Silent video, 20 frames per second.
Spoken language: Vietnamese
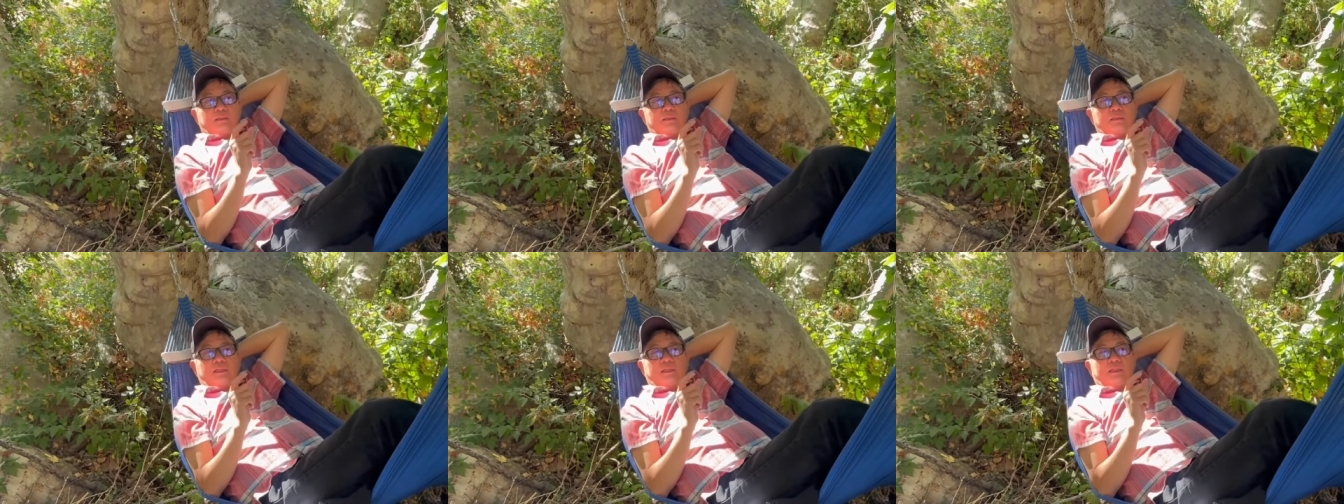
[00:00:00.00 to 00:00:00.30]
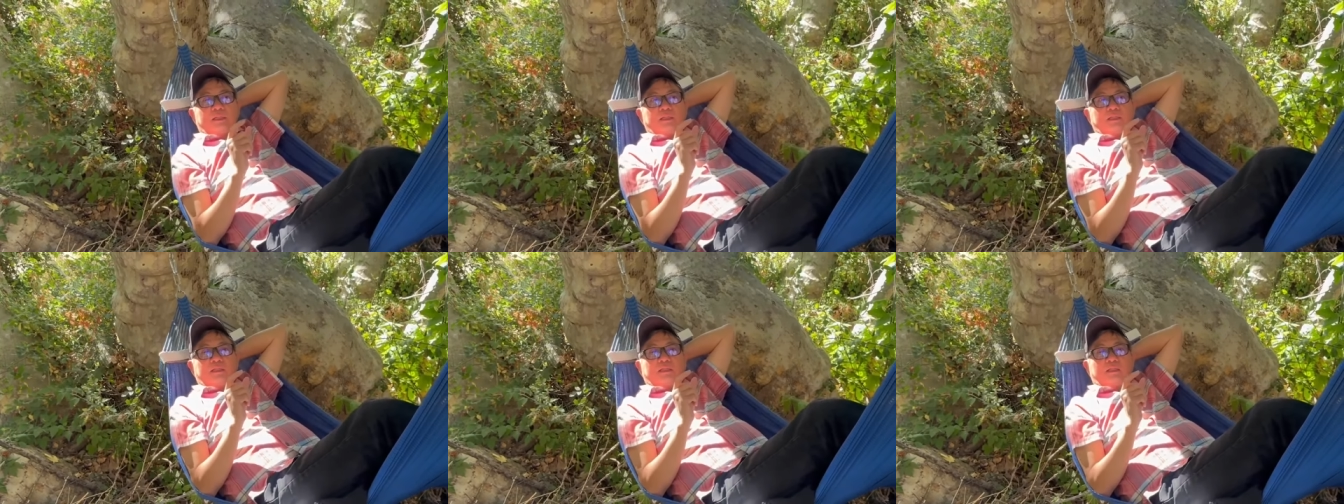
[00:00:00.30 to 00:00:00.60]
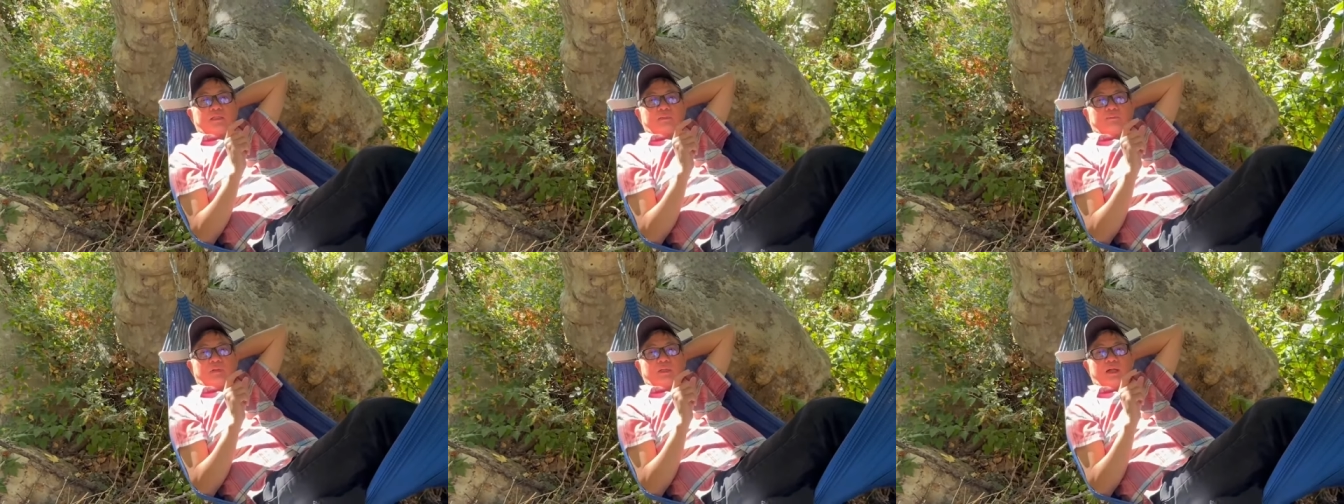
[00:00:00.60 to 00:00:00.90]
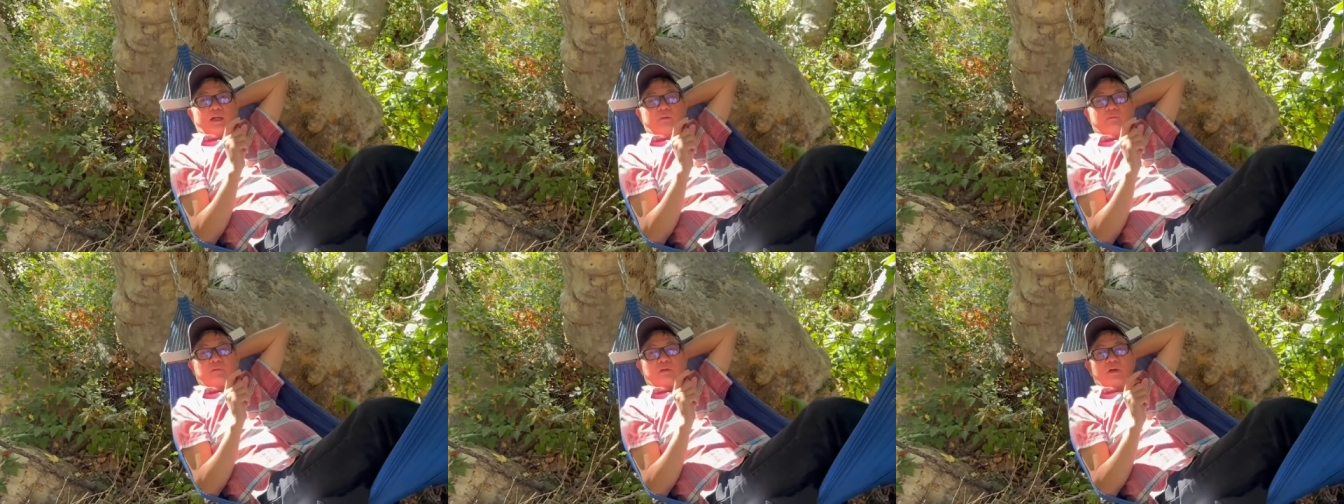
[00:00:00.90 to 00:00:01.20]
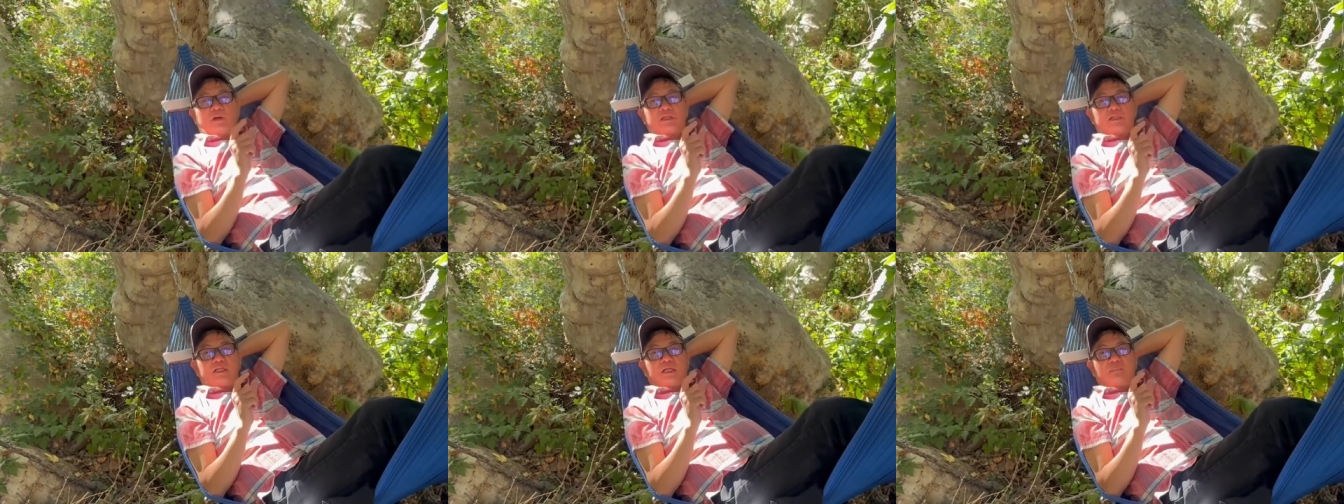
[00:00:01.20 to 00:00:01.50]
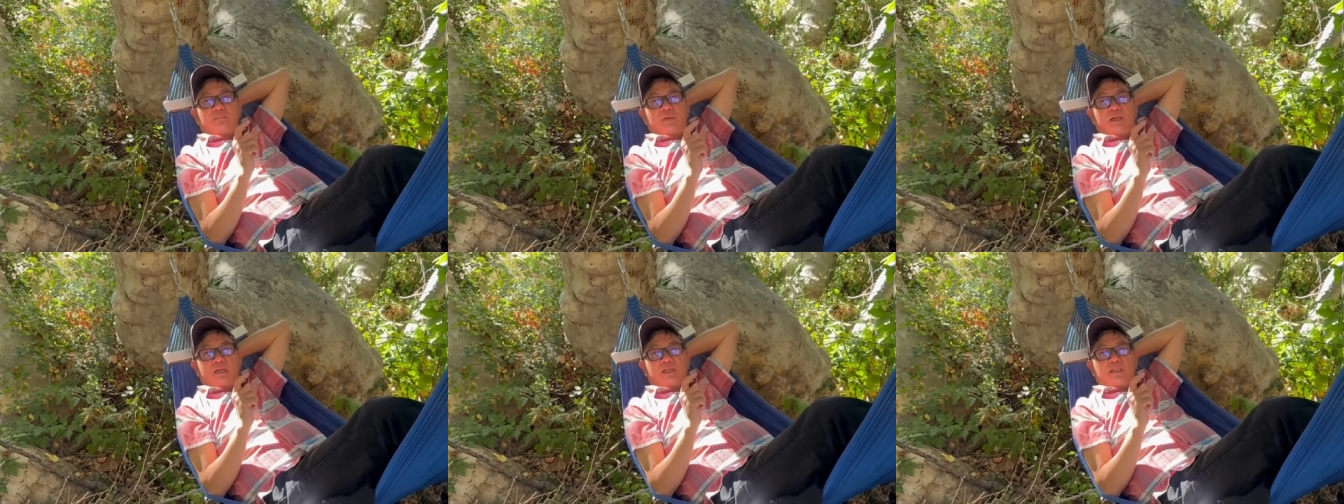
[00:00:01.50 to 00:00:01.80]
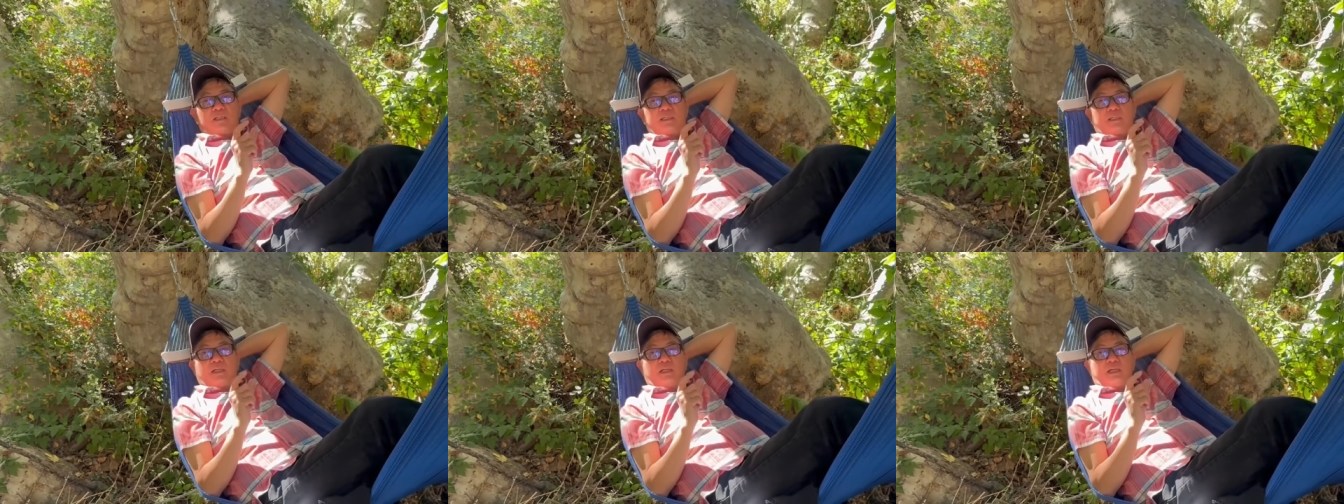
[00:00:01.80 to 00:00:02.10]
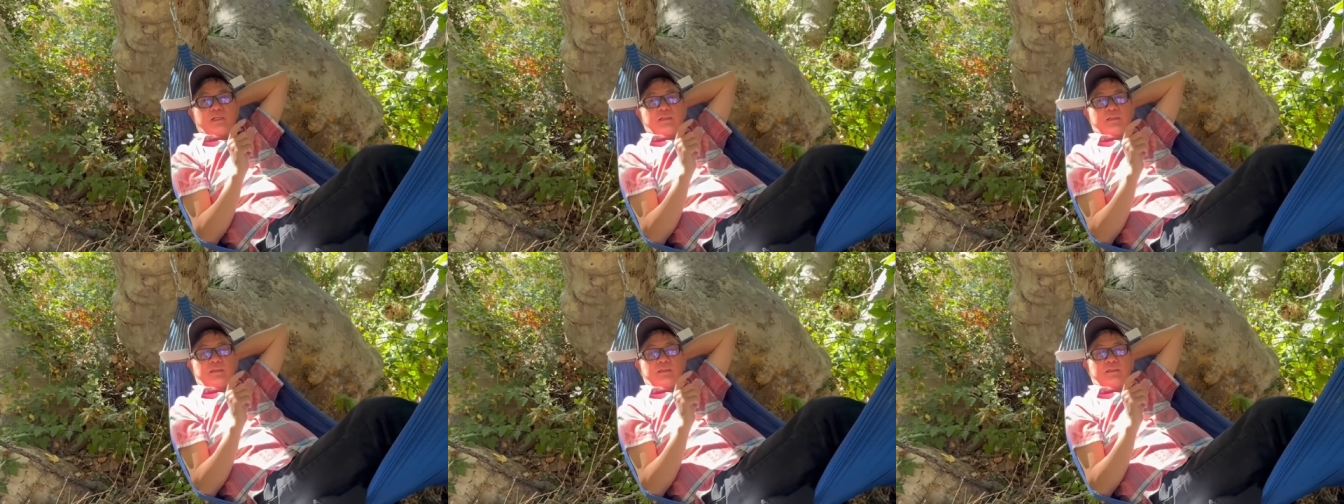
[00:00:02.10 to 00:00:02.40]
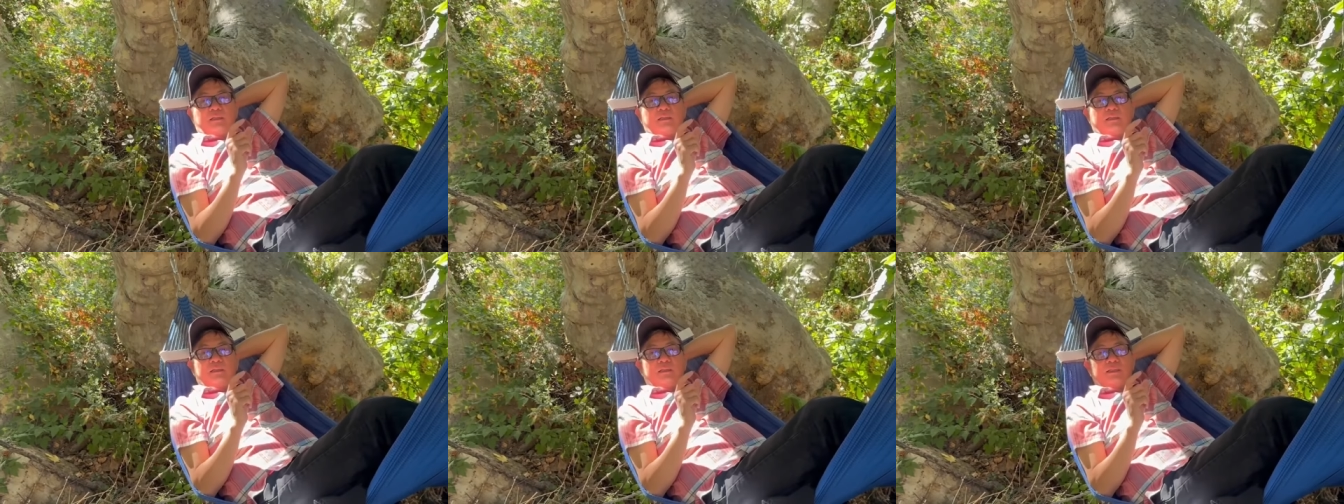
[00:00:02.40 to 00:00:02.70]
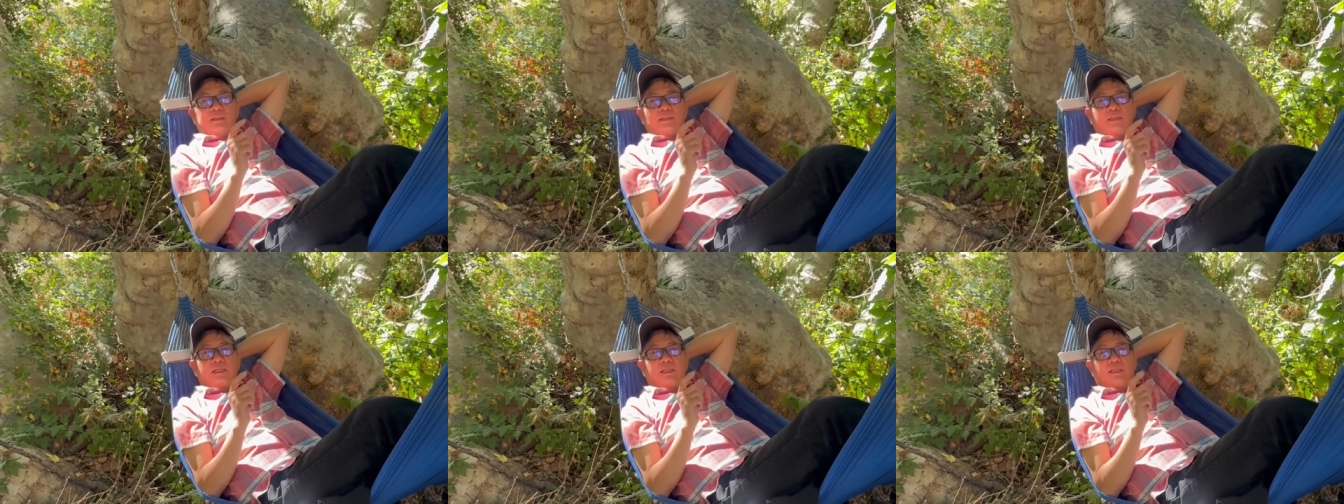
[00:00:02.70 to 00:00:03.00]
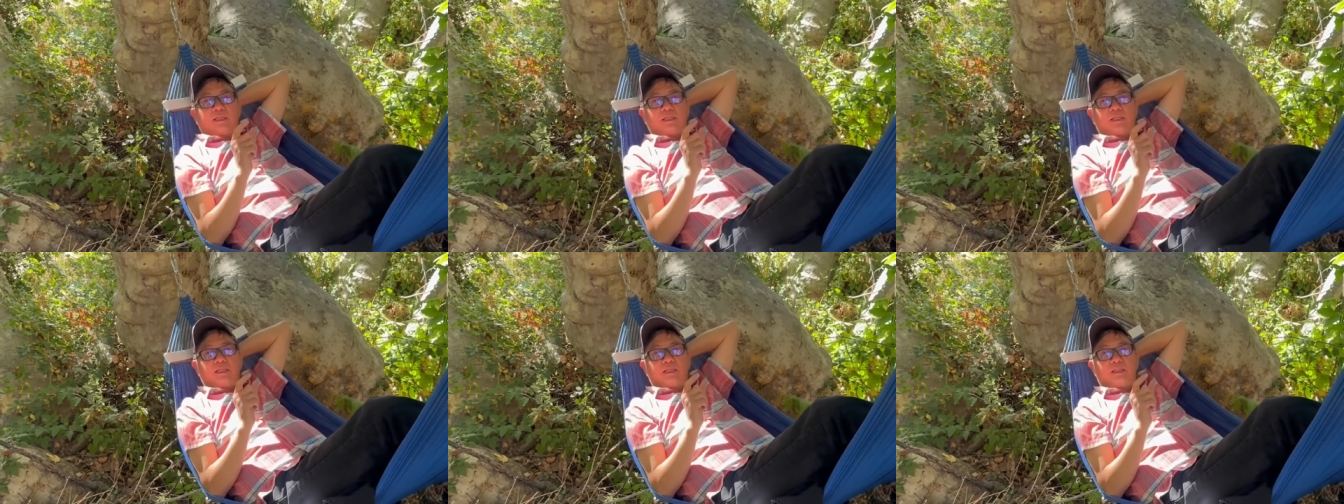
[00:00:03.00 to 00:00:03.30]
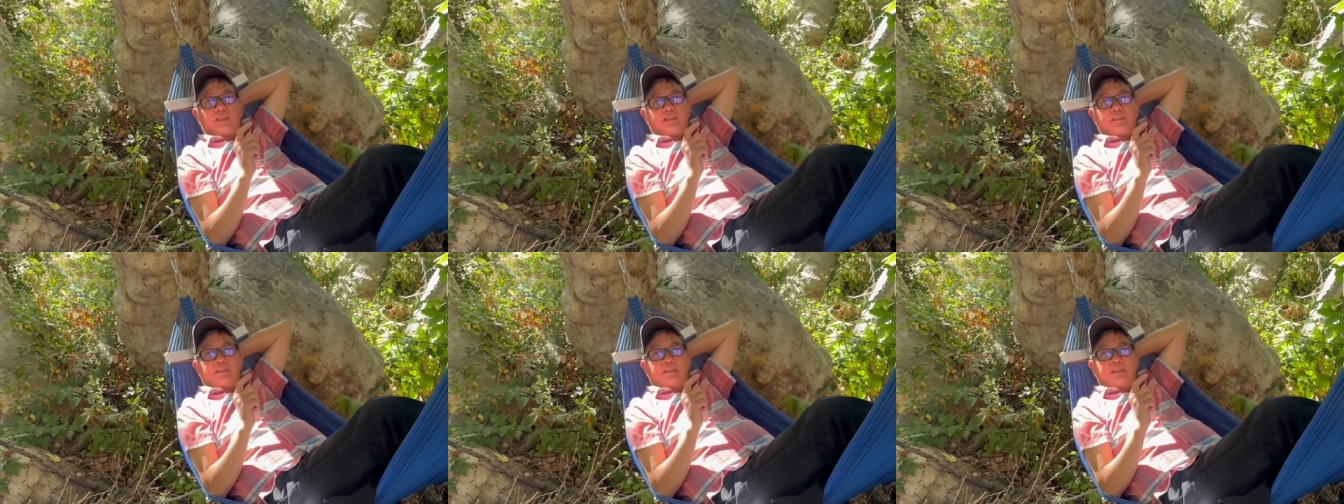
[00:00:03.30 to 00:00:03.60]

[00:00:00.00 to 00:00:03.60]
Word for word: những cái người mà không còn chân mệnh nữa thì